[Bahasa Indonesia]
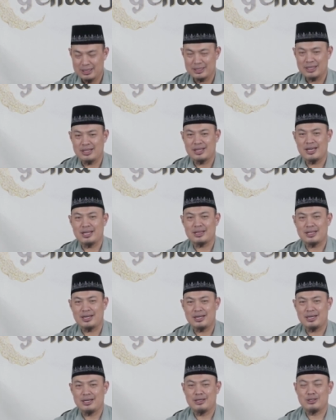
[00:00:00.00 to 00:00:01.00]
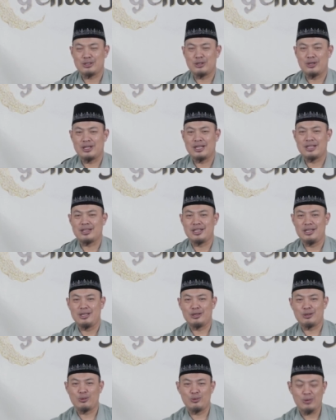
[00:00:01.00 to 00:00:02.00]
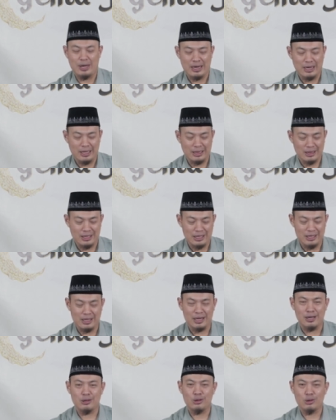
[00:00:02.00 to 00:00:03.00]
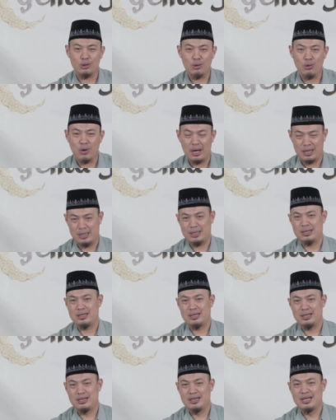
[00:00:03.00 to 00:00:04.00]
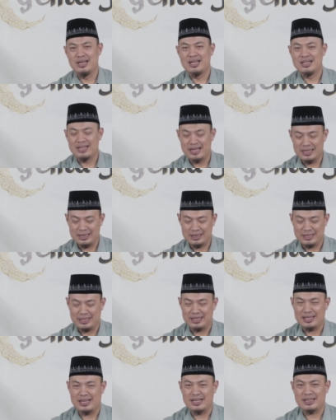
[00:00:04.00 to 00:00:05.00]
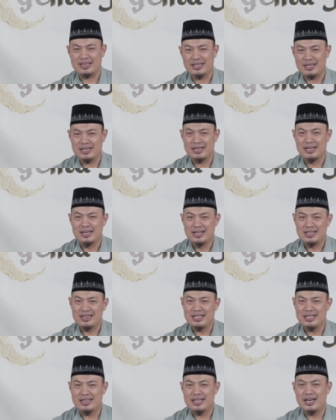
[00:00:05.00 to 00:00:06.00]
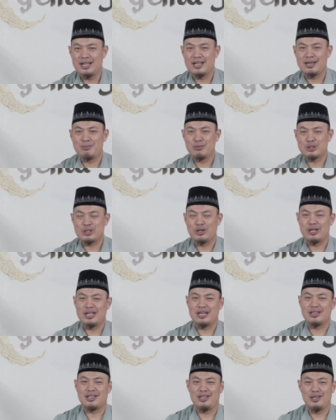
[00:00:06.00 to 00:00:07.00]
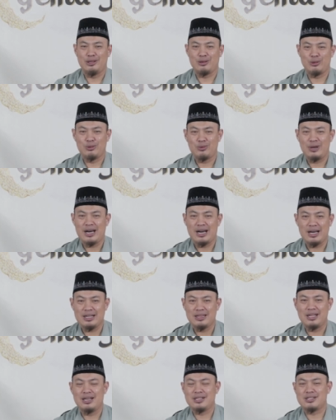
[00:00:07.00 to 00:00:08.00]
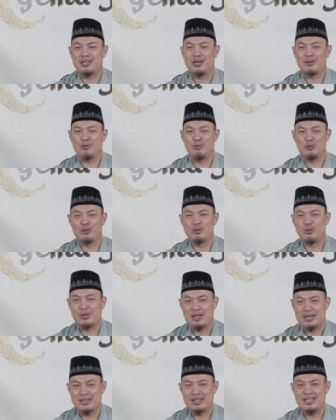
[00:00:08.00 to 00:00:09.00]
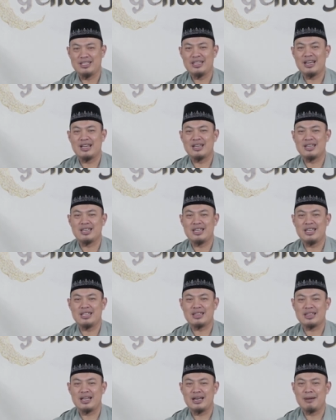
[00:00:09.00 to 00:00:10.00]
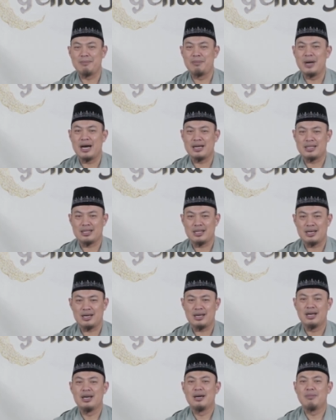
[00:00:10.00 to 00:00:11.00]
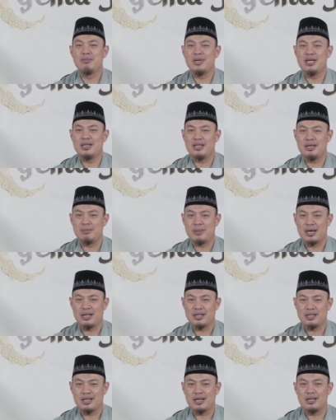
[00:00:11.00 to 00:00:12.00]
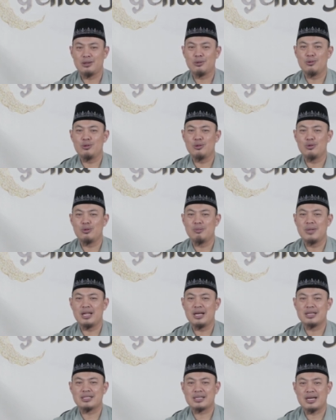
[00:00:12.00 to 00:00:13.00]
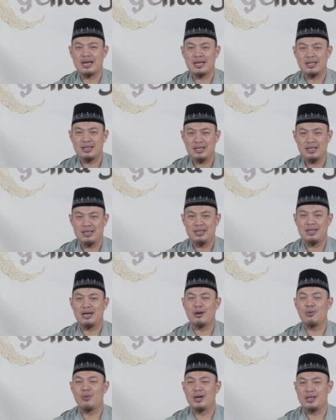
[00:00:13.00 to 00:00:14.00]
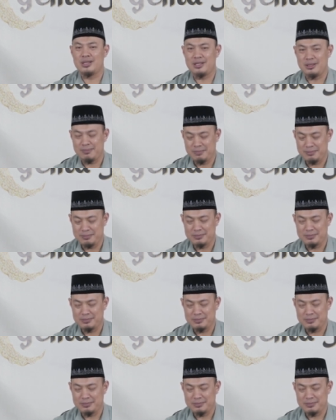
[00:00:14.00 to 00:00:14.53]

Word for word: ternyata sholat itu artinya doa dan ternyata di dalam sholat itu ada satu surat yang kita baca minimalnya 17 kali yang wajib